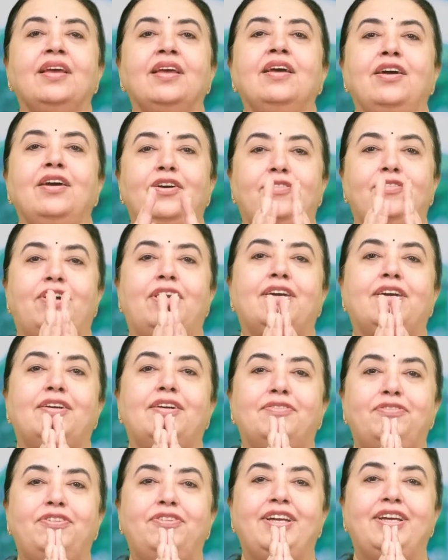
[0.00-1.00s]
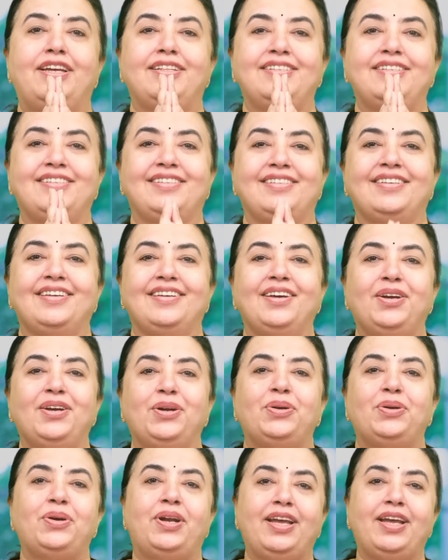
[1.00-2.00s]
வணக்கம் ஃப்ரெண்ட்ஸ்
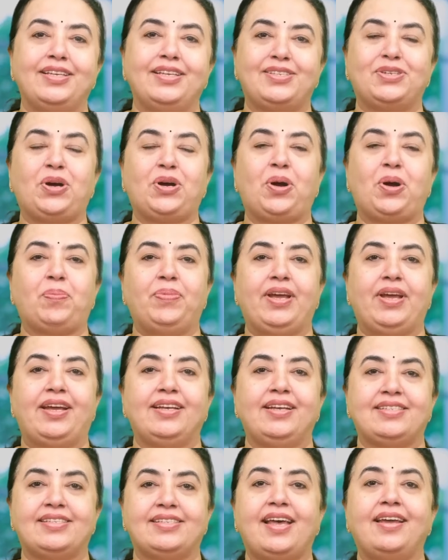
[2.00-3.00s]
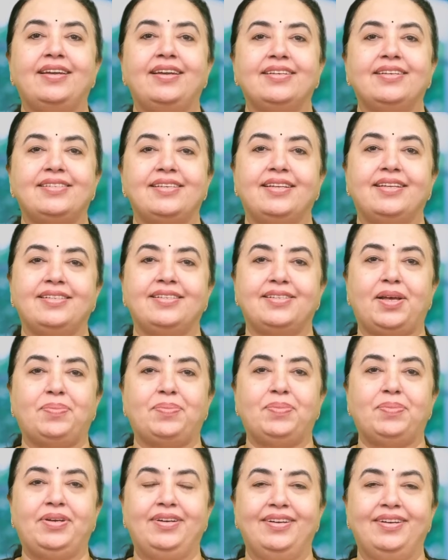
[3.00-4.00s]
டுடேஸ் டாபிக் இஸ் சைனஸ் அண்ட்
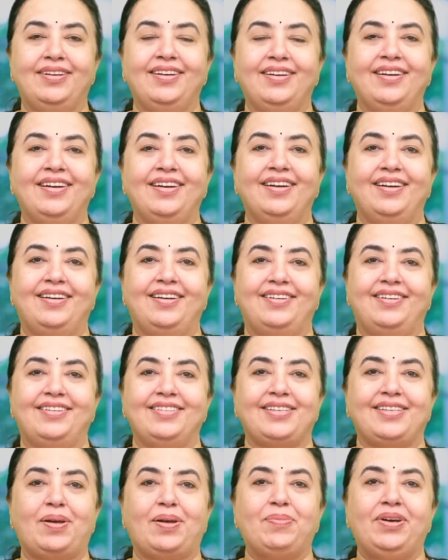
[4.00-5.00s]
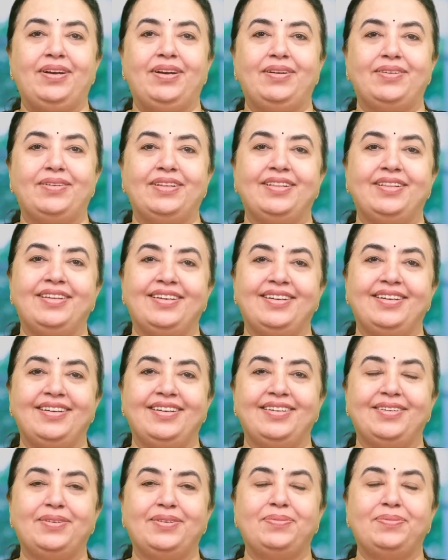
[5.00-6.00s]
சம்மர் சம்மர் வந்து
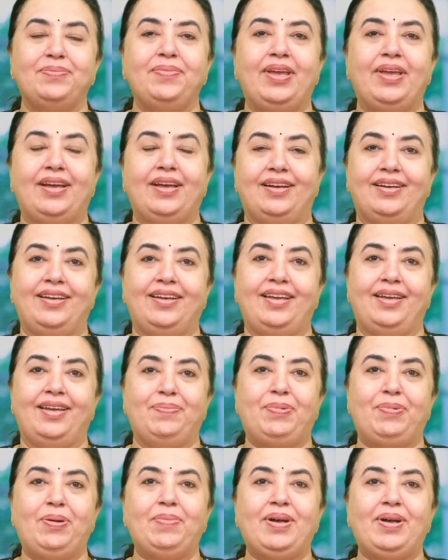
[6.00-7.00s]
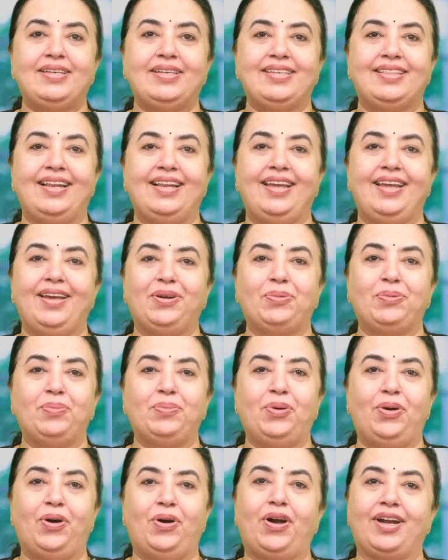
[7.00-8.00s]
ஏப்ரல் uh, மாதத்துலேயே ரொம்ப
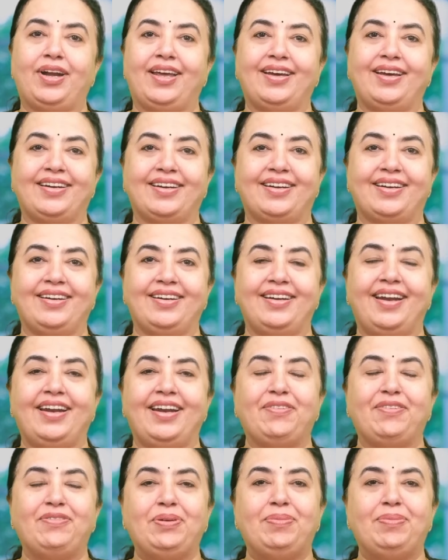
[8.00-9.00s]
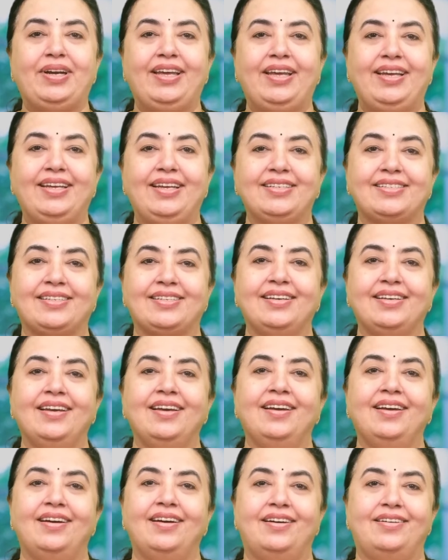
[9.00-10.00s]
ஹாட்டாக இருக்குது அண்ட் எவ்ரிபடி இஸ்
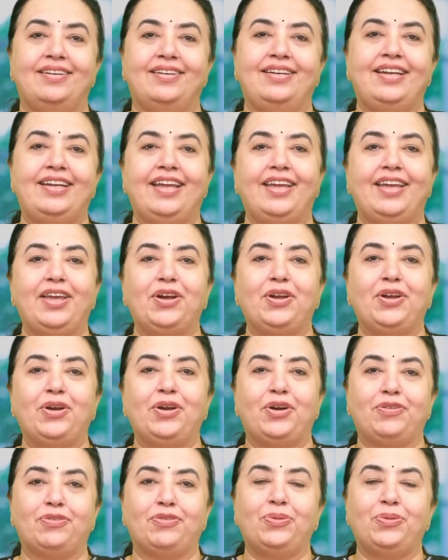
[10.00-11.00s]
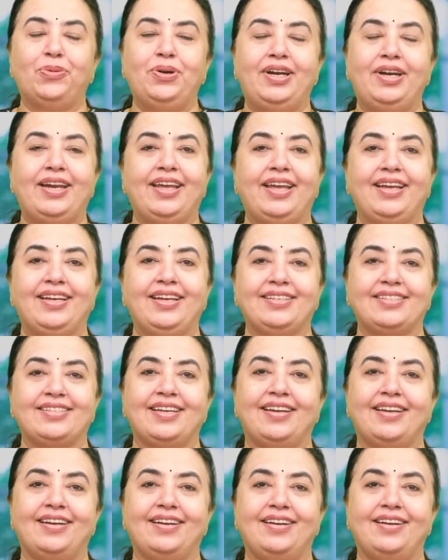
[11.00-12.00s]
ட்ரிங்கிங் அலாட் ஆஃப் கூல் ட்ரிங்க்ஸ்
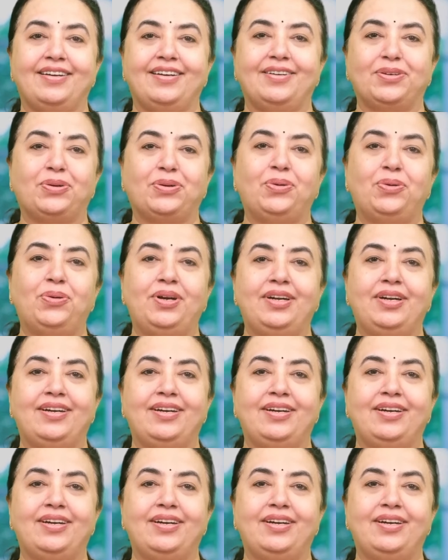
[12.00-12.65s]
அண்ட் கோல்ட்